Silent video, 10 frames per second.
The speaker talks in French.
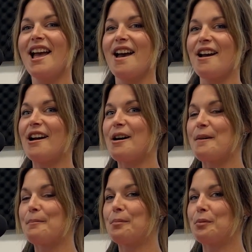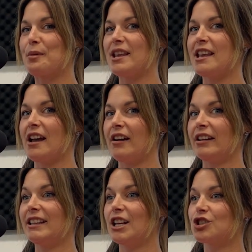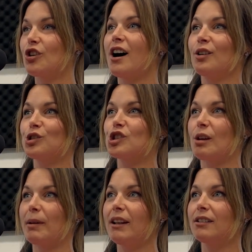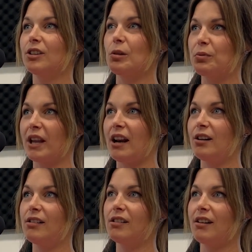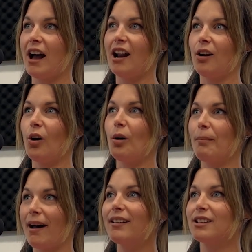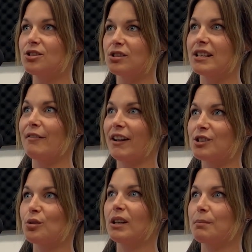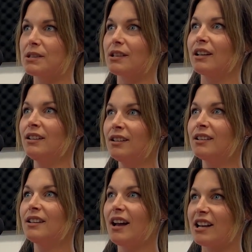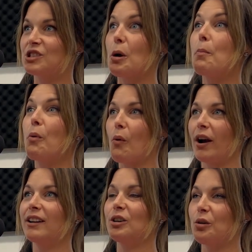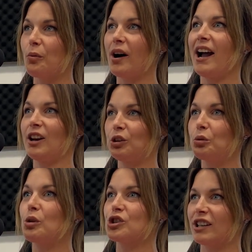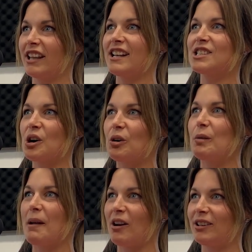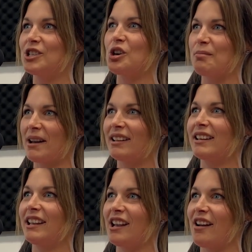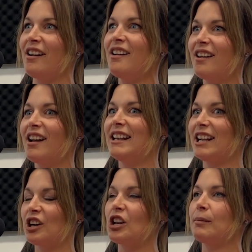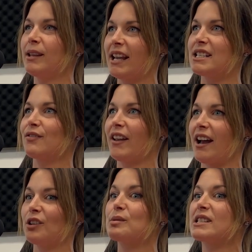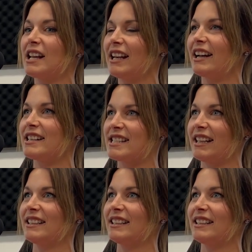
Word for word: Euh, puis déjà, en une semaine, depuis qu'elle l'a, là, elle a remarqué sa facture d'épicerie. Ah à ce point-là, ouais, elle a trois jeunes garçons, là, puis elle a déjà remarqué l'économie qu'elle se fait en cuisinant les recettes.